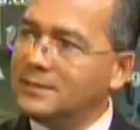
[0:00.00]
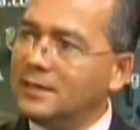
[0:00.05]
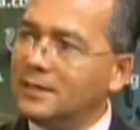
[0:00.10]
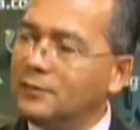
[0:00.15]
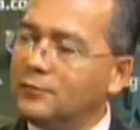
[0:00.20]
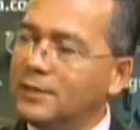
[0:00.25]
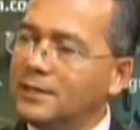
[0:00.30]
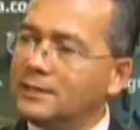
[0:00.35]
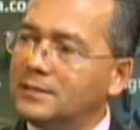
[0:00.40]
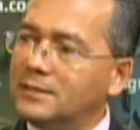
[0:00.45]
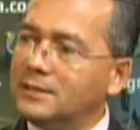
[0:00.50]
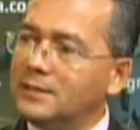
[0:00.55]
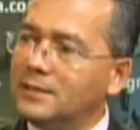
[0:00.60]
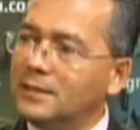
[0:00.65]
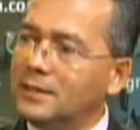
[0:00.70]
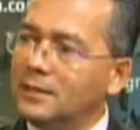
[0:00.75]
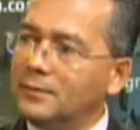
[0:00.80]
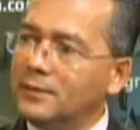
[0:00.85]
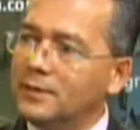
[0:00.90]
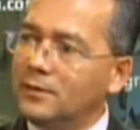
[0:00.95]
referencia
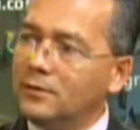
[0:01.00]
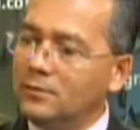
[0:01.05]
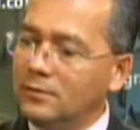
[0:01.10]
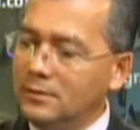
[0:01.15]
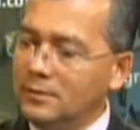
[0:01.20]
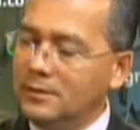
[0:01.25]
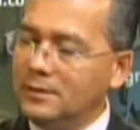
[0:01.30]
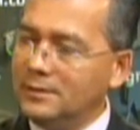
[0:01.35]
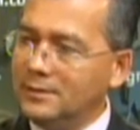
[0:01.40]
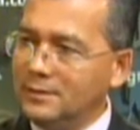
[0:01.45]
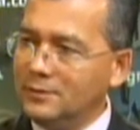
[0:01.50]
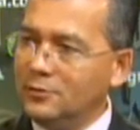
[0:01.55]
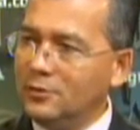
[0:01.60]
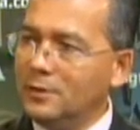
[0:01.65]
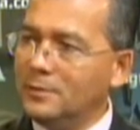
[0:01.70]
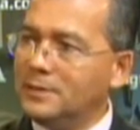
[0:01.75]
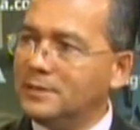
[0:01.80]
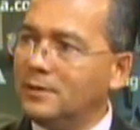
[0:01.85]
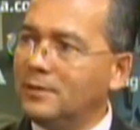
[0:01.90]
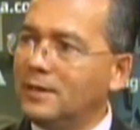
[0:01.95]
tienen que ver, eh, de esto
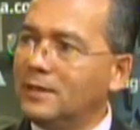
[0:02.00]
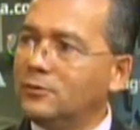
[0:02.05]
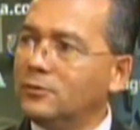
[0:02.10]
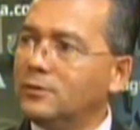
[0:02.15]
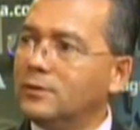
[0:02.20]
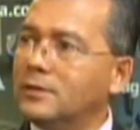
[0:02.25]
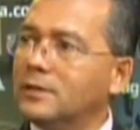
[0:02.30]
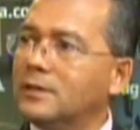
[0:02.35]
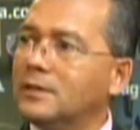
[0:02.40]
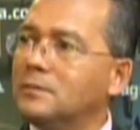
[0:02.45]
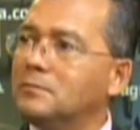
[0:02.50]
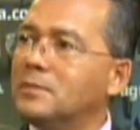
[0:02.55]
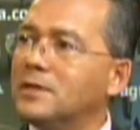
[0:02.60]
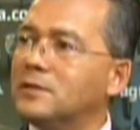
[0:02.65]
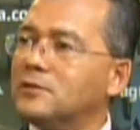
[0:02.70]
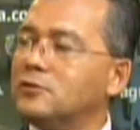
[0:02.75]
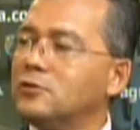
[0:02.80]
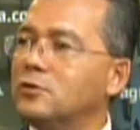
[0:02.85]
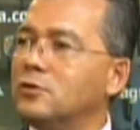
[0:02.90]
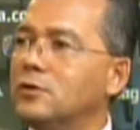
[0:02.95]
que me está hablando, de
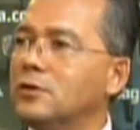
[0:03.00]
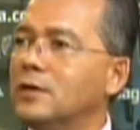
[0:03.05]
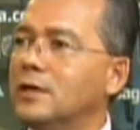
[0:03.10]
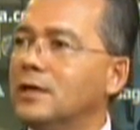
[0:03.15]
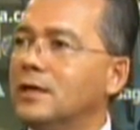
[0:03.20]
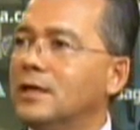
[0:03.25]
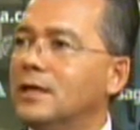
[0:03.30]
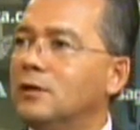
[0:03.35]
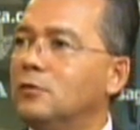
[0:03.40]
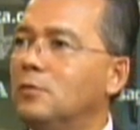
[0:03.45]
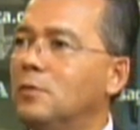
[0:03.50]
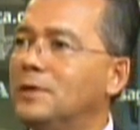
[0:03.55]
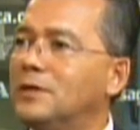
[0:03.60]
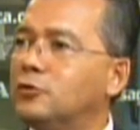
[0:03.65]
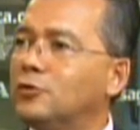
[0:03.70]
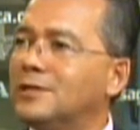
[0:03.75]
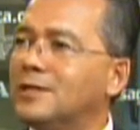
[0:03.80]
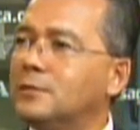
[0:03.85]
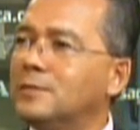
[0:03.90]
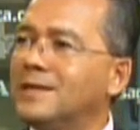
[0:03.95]
inversión. En un
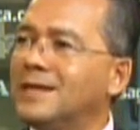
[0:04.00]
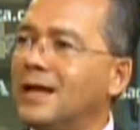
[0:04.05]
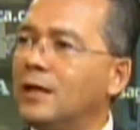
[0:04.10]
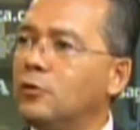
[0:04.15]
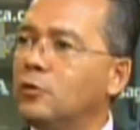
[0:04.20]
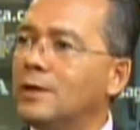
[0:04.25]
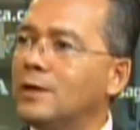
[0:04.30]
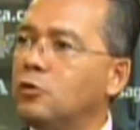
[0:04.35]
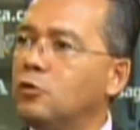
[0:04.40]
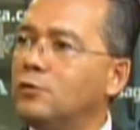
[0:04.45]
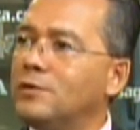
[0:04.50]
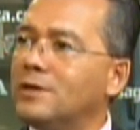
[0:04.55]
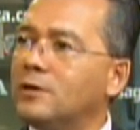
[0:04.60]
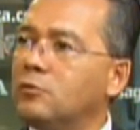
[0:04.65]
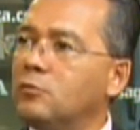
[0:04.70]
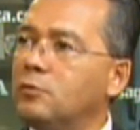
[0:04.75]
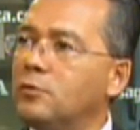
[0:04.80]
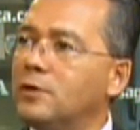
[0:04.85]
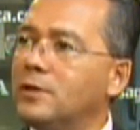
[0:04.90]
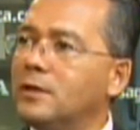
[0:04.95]
momento determinado el
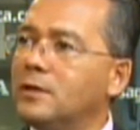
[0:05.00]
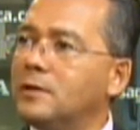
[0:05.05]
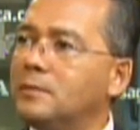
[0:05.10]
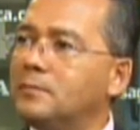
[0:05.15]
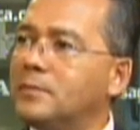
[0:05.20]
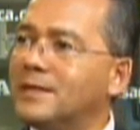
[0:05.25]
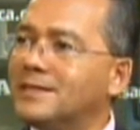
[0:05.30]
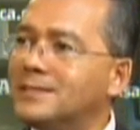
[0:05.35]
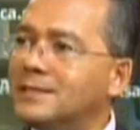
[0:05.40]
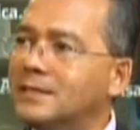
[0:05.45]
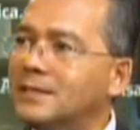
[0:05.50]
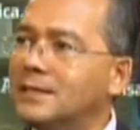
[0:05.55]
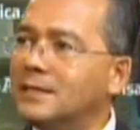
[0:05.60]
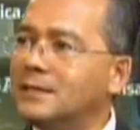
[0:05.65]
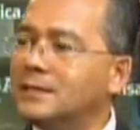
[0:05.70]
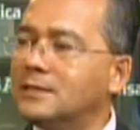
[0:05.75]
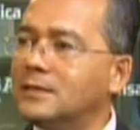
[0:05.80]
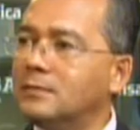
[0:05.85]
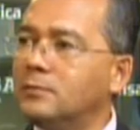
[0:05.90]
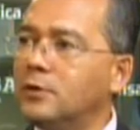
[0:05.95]
gobierno puede prescindir y
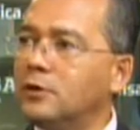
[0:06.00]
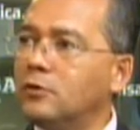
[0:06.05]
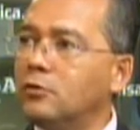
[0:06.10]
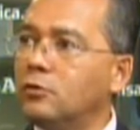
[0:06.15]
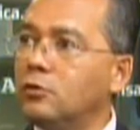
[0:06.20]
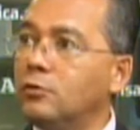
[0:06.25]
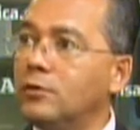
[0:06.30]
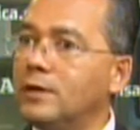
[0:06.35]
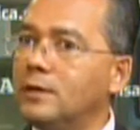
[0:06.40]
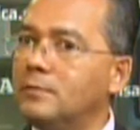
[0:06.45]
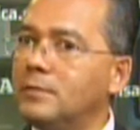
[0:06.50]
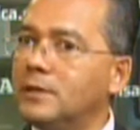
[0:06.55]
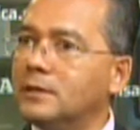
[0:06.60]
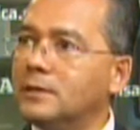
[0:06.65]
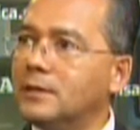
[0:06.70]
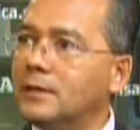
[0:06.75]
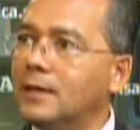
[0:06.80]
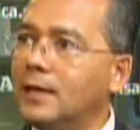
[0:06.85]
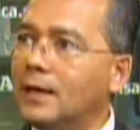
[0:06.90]
decir, bueno, no voy a invertir en la